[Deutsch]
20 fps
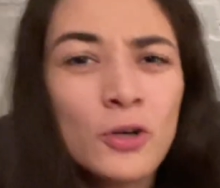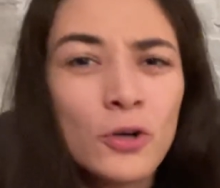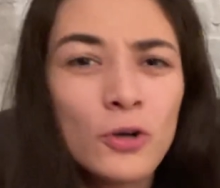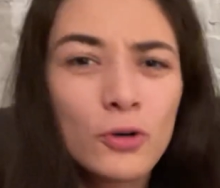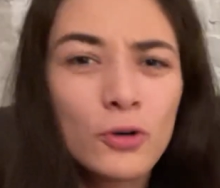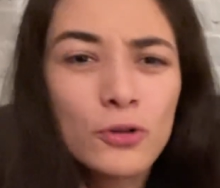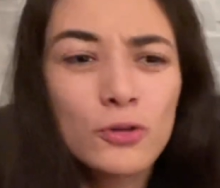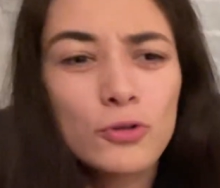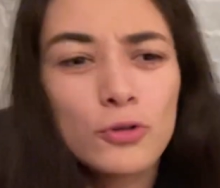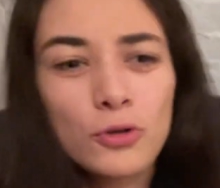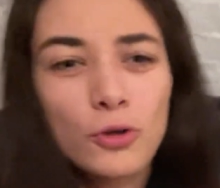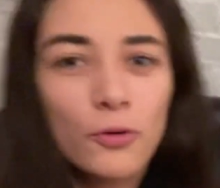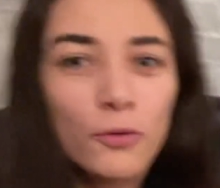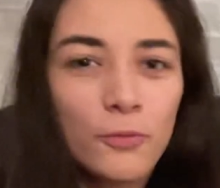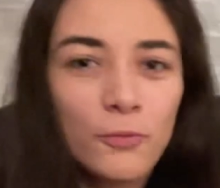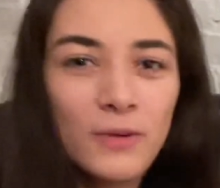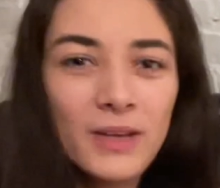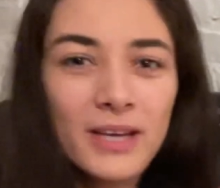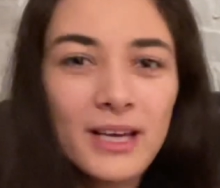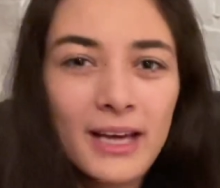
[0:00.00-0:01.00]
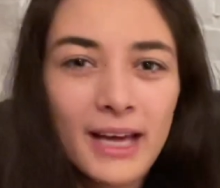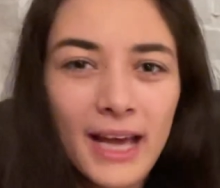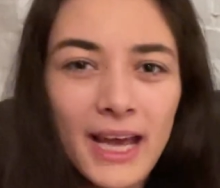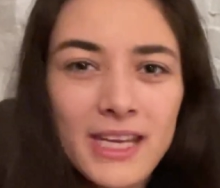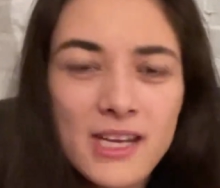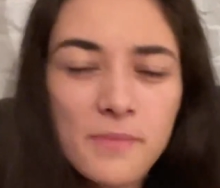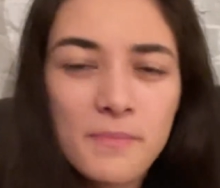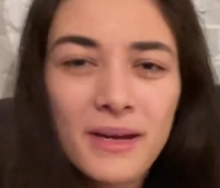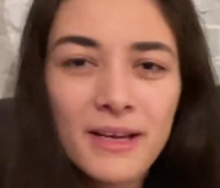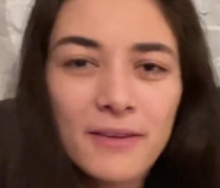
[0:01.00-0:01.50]
Und wie
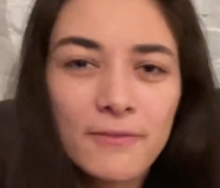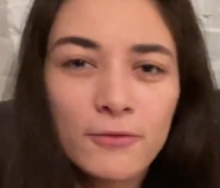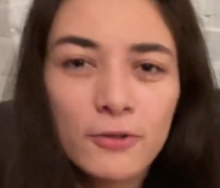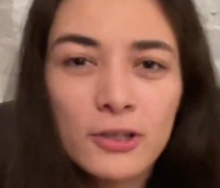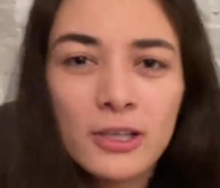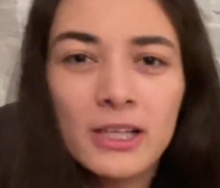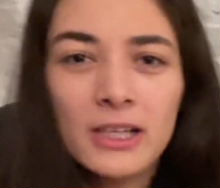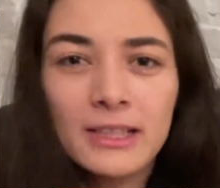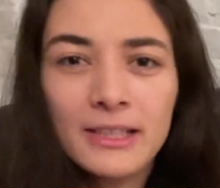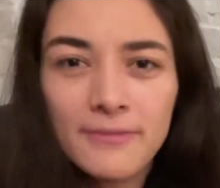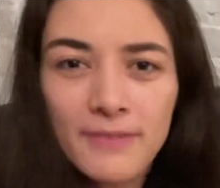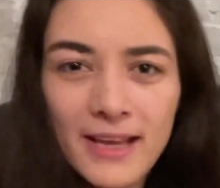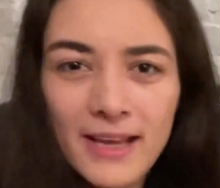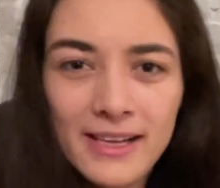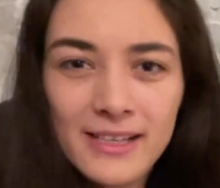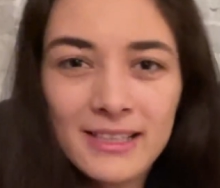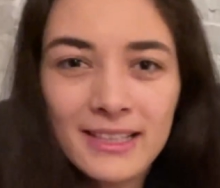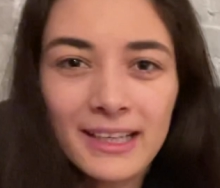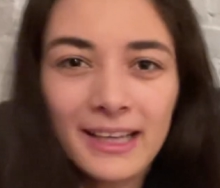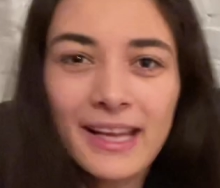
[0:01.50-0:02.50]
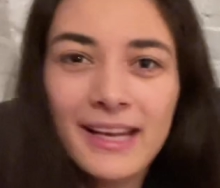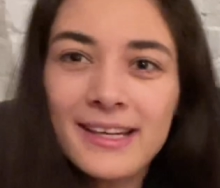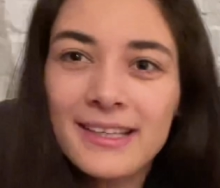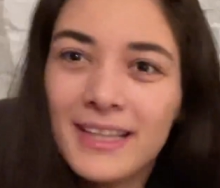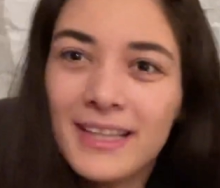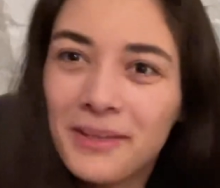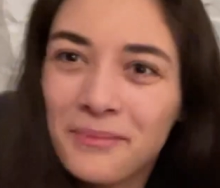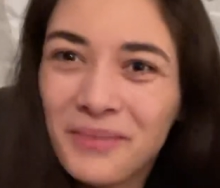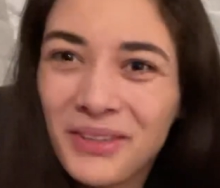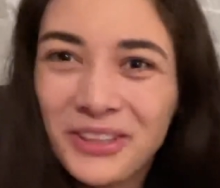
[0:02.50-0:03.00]
rettet man wohl die Welt?
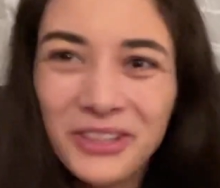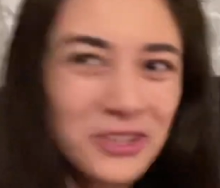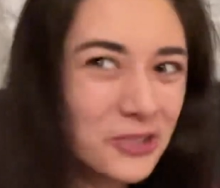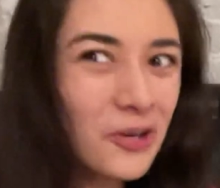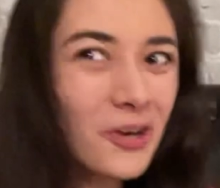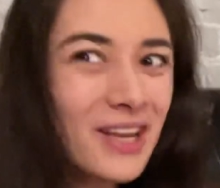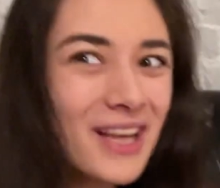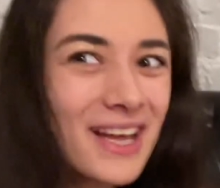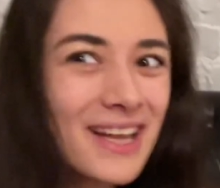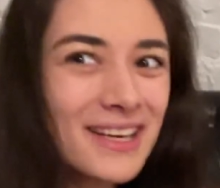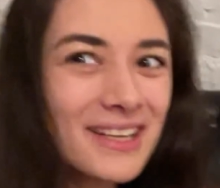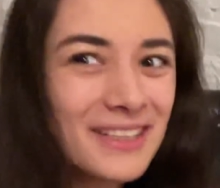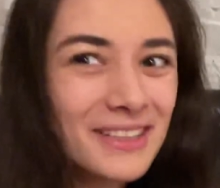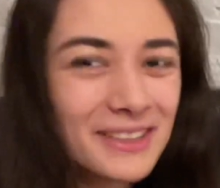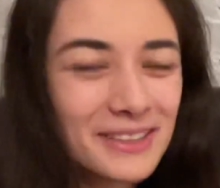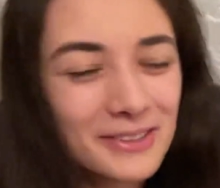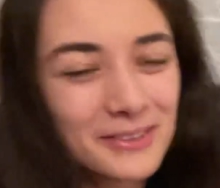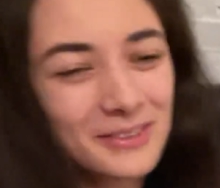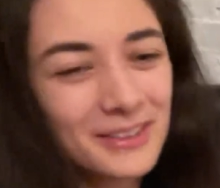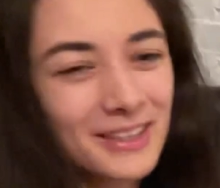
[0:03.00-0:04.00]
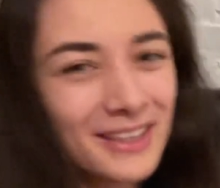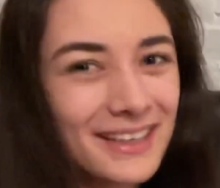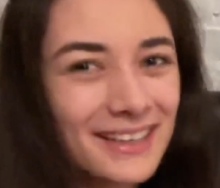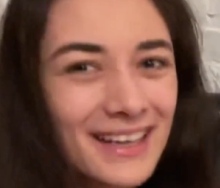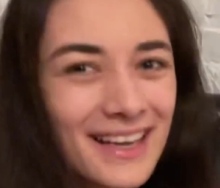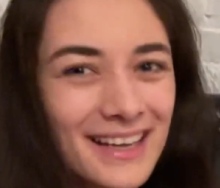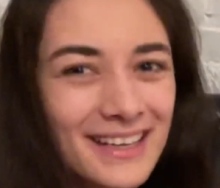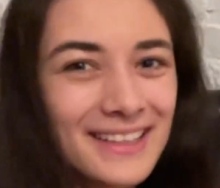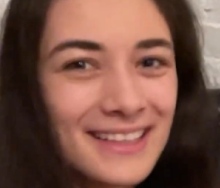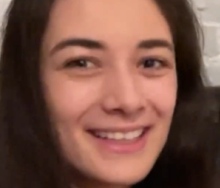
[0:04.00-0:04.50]
Richtig mit Steuern ja
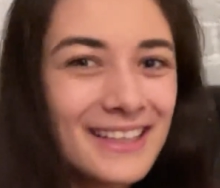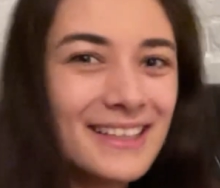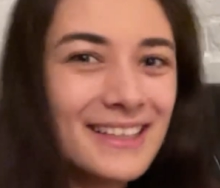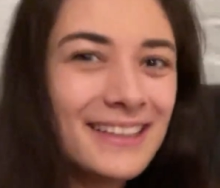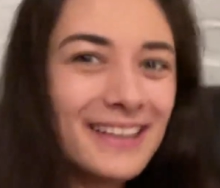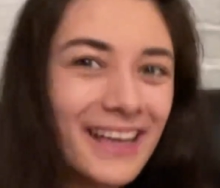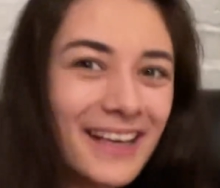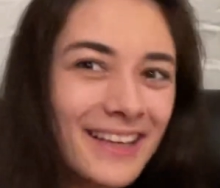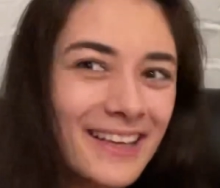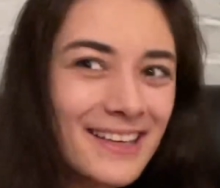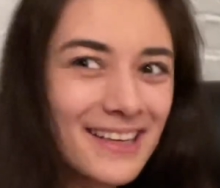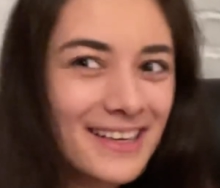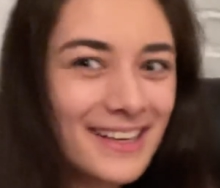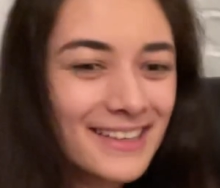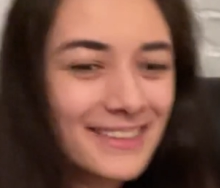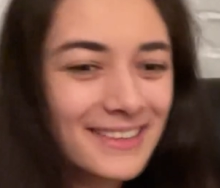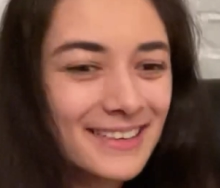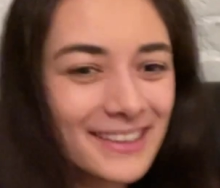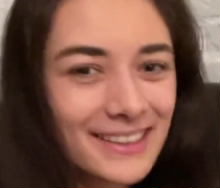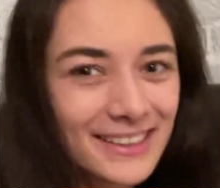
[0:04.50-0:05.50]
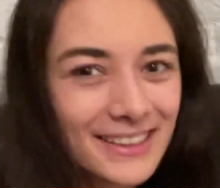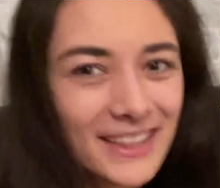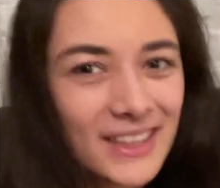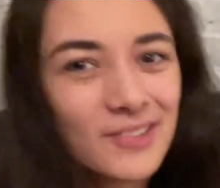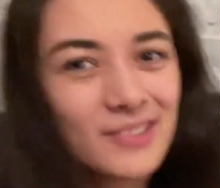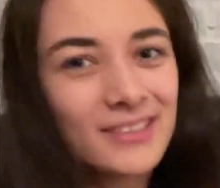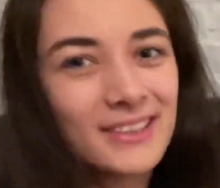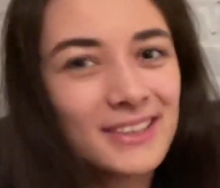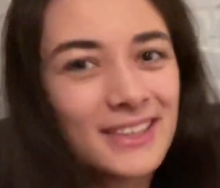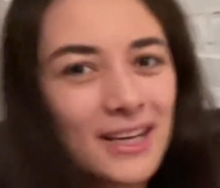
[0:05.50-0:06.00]
klar, die gehen direkt in die Taschen der
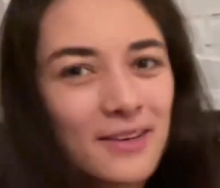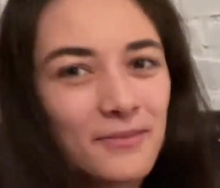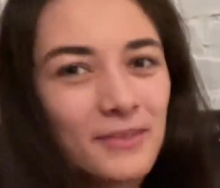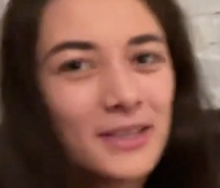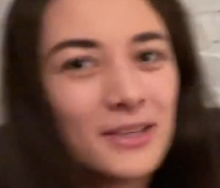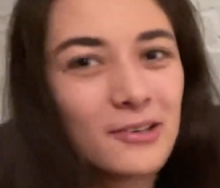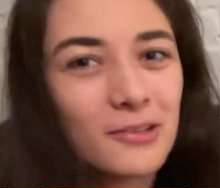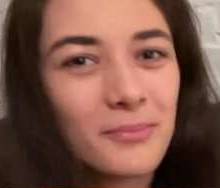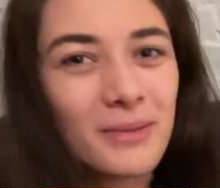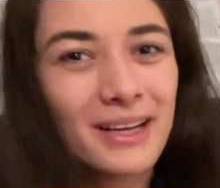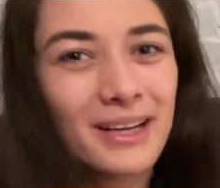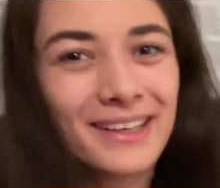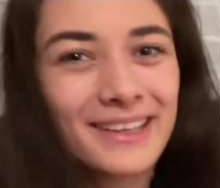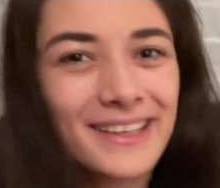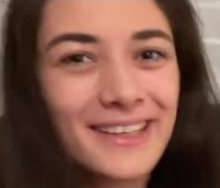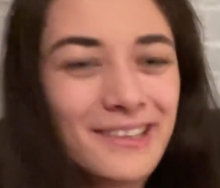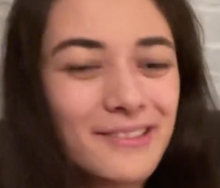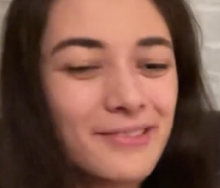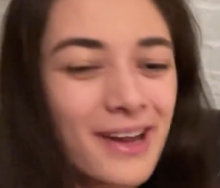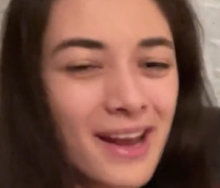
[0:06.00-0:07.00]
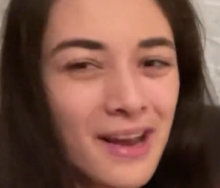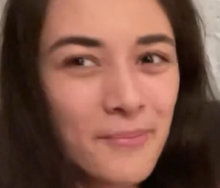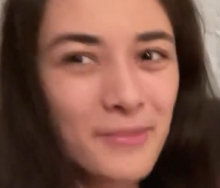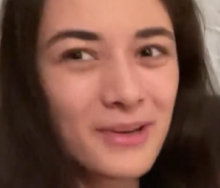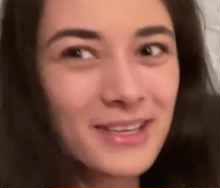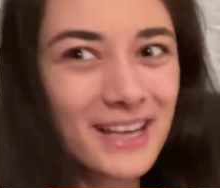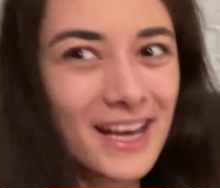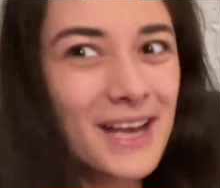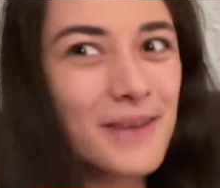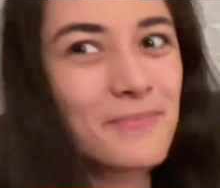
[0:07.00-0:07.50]
Regierung, die dann wiederum mal Schindluder
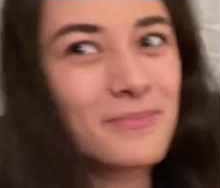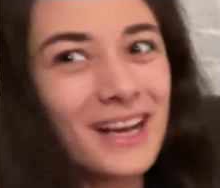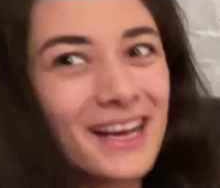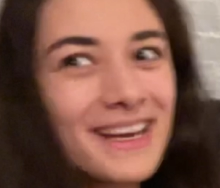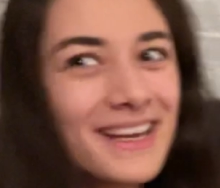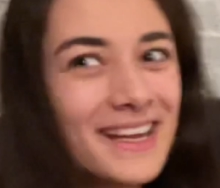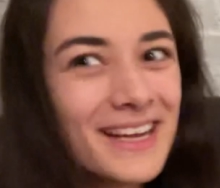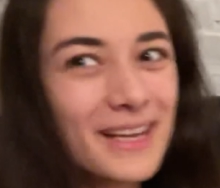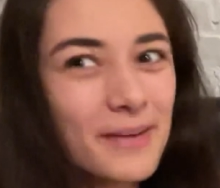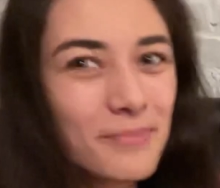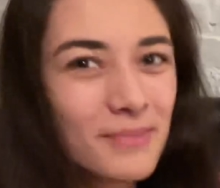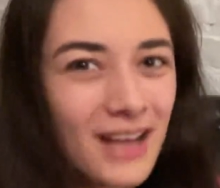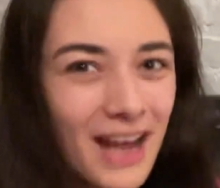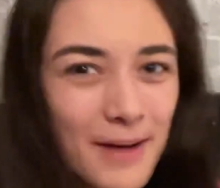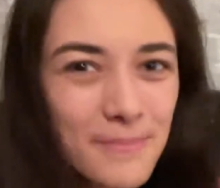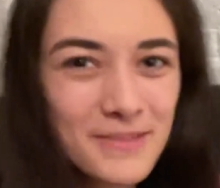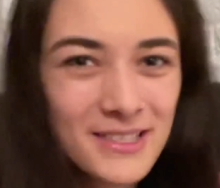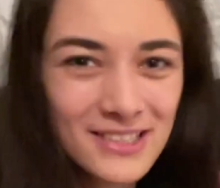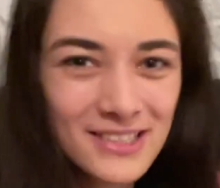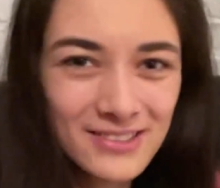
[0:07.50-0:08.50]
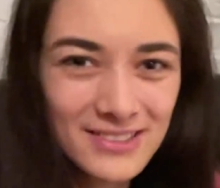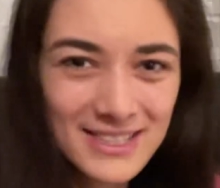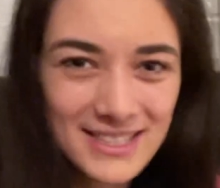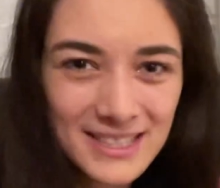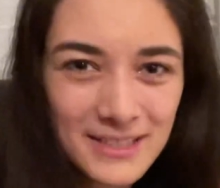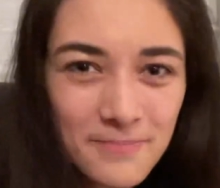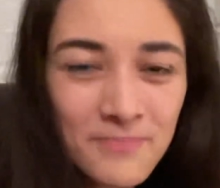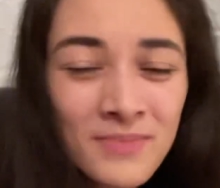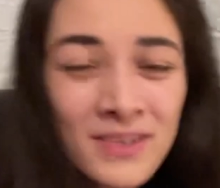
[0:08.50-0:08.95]
damit treiben kann. Ergibt absolut Sinn.